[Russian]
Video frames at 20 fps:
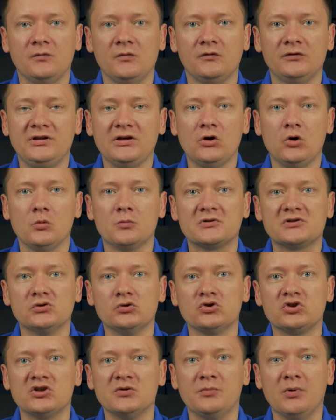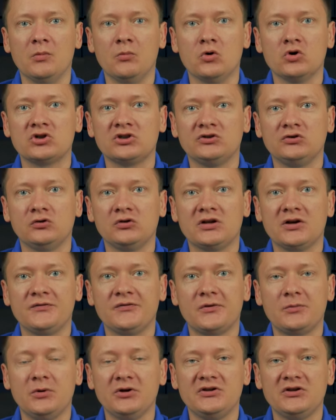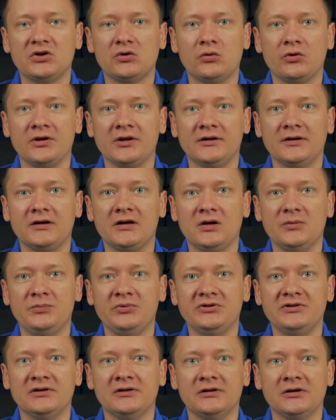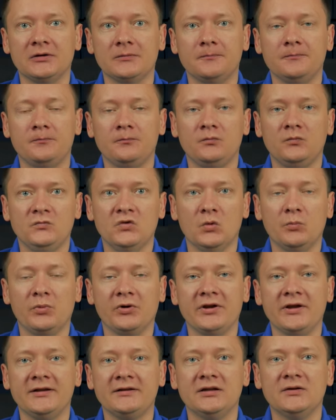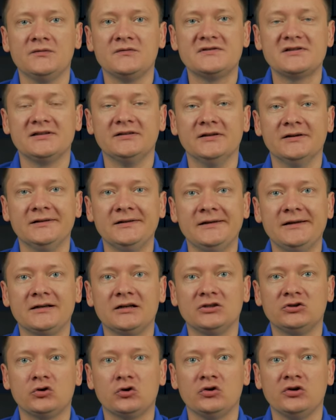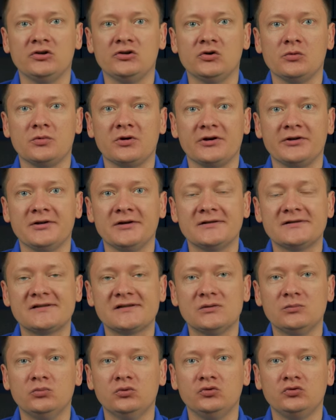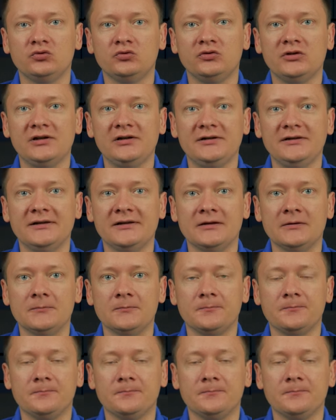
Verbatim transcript: В таком случае поможет только форматирование накопителя – но при этом все данные, которые на нем хранятся, будут удалены.